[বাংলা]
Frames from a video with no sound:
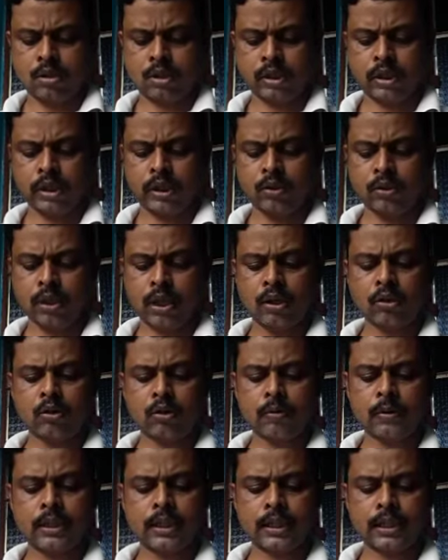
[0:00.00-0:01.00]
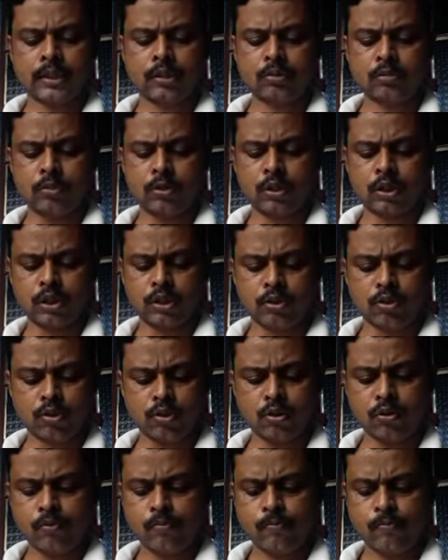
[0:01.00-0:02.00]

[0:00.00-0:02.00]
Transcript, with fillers: দীনদান কবিতাটা একটু মন দিয়ে শোনো